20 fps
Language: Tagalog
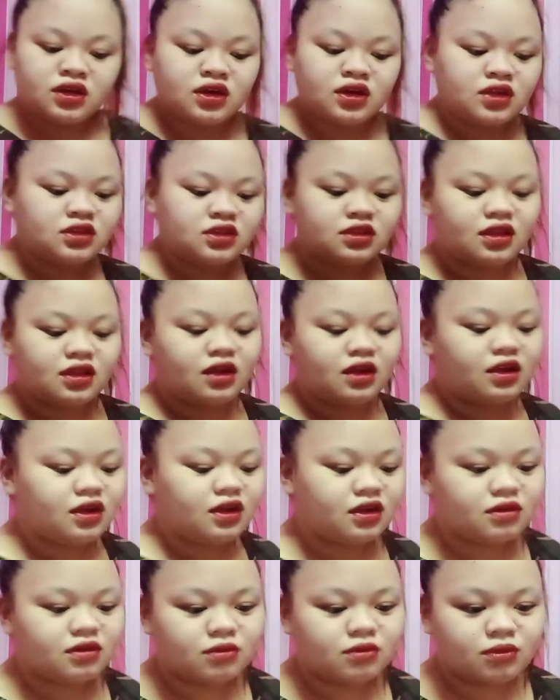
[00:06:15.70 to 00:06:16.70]
Ang
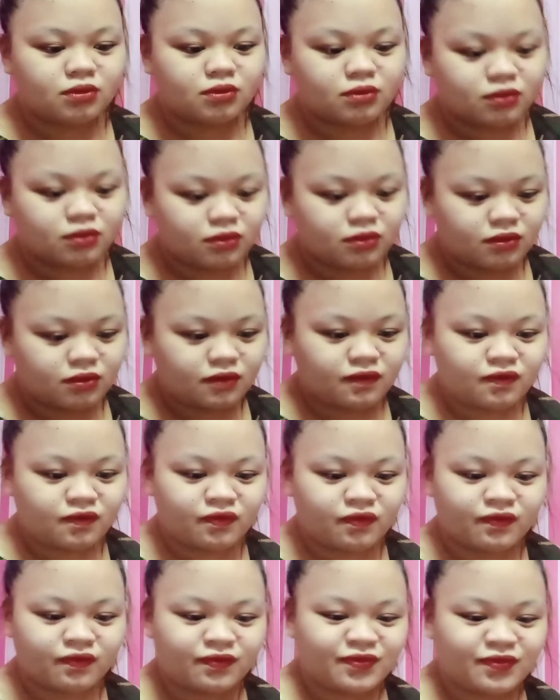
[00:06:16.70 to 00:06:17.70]
ganda. Oh.
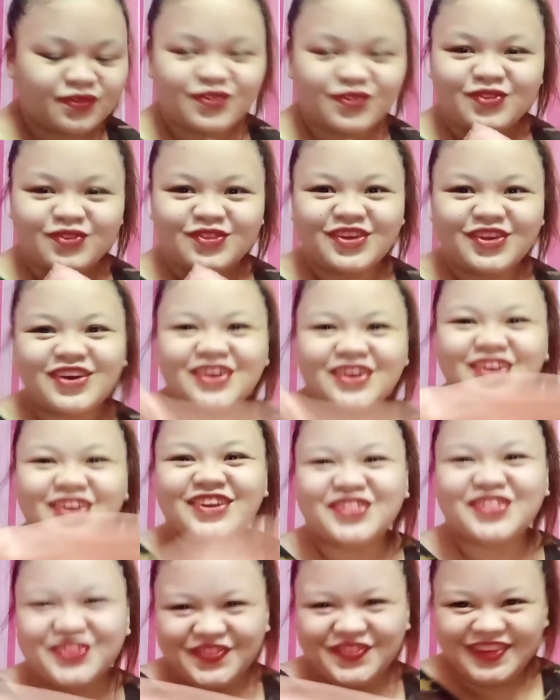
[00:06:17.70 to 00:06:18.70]

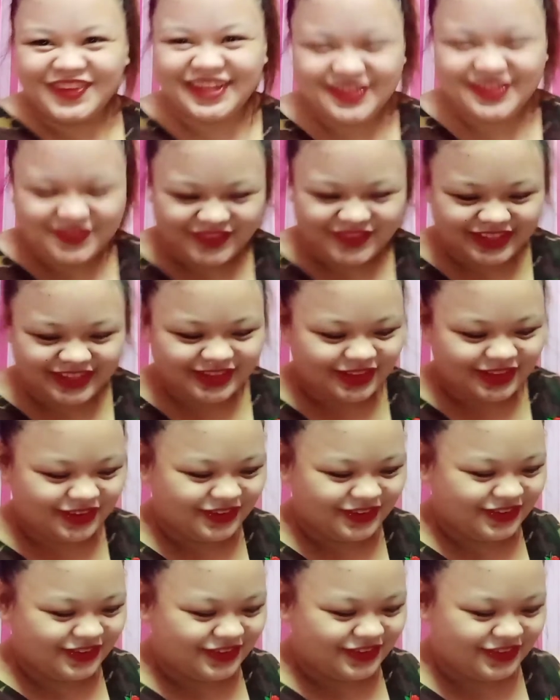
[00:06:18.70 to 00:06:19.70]
Nakakatuwa naman
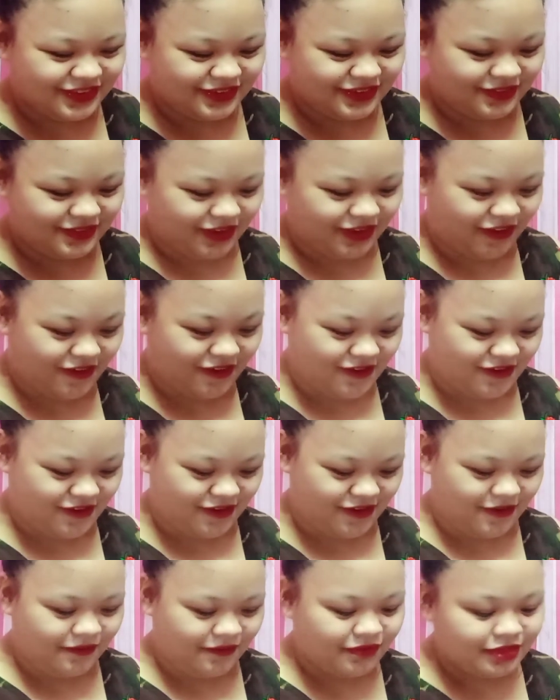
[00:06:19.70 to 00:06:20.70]
Pambabae. to. Ito yung Oo.
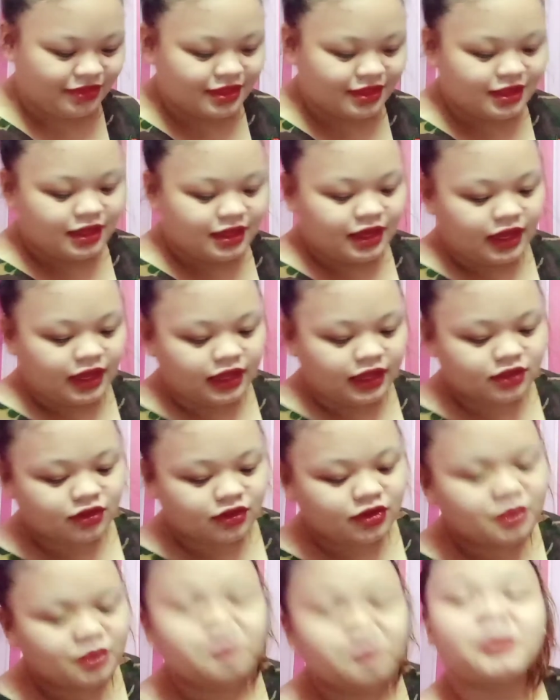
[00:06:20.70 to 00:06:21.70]
pambabae, pink eh. Ito
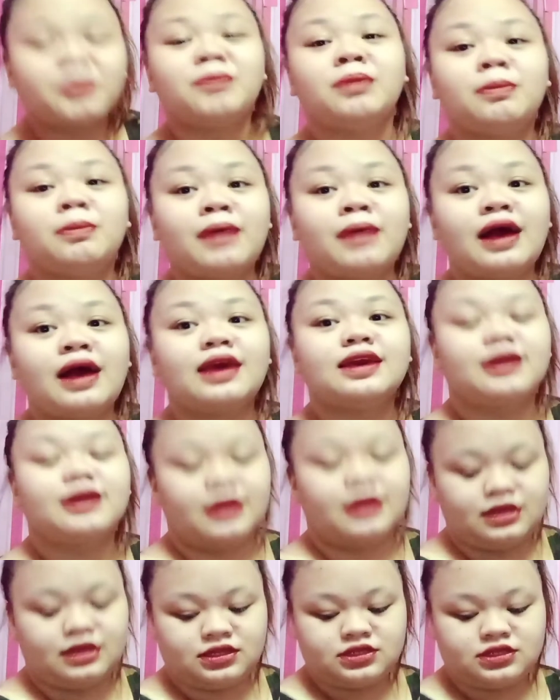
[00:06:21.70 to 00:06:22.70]
yung pambabae
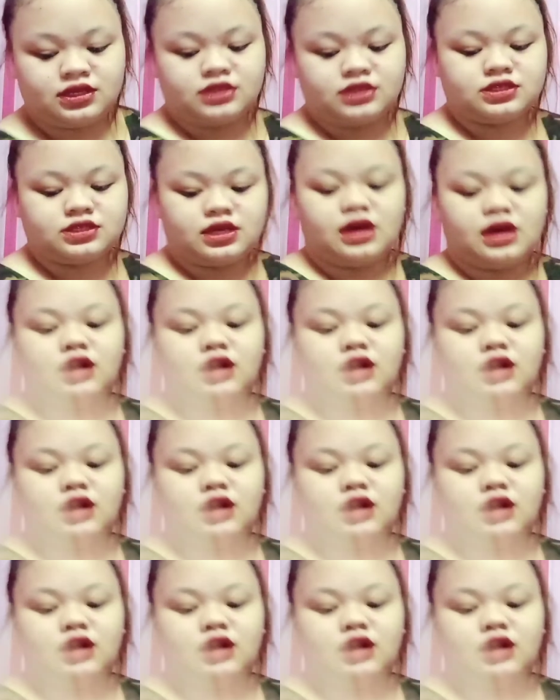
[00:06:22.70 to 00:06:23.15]
guys. Kasi